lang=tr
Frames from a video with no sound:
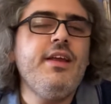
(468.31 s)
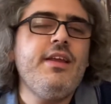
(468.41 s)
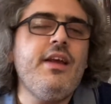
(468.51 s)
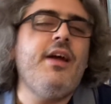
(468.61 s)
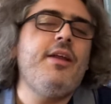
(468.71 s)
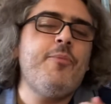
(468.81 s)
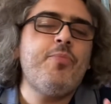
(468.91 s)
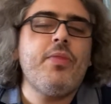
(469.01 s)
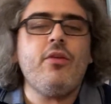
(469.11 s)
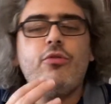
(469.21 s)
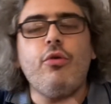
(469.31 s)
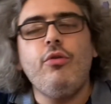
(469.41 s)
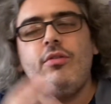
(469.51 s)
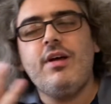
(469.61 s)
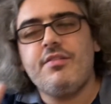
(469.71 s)
Yani
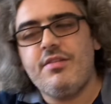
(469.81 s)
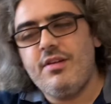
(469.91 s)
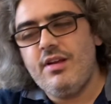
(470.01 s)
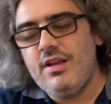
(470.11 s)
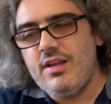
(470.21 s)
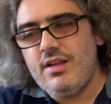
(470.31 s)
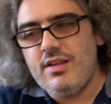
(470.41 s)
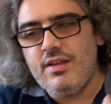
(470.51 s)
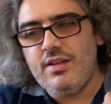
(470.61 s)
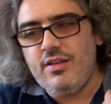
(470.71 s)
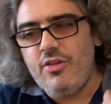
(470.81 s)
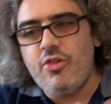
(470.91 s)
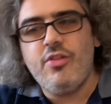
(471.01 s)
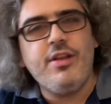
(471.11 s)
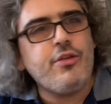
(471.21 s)
soylular e,
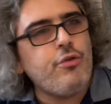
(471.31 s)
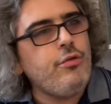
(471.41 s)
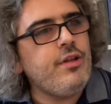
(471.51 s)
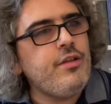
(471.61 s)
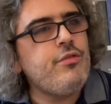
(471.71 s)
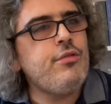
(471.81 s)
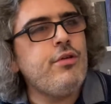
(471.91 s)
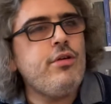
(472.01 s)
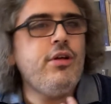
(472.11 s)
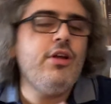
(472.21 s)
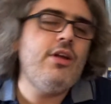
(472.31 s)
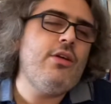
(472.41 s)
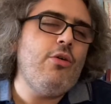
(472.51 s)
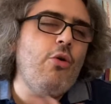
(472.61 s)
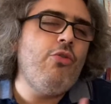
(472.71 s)
işçileri, köyleri eziyor.
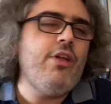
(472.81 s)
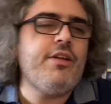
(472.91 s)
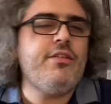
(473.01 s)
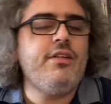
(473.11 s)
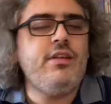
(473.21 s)
Onlar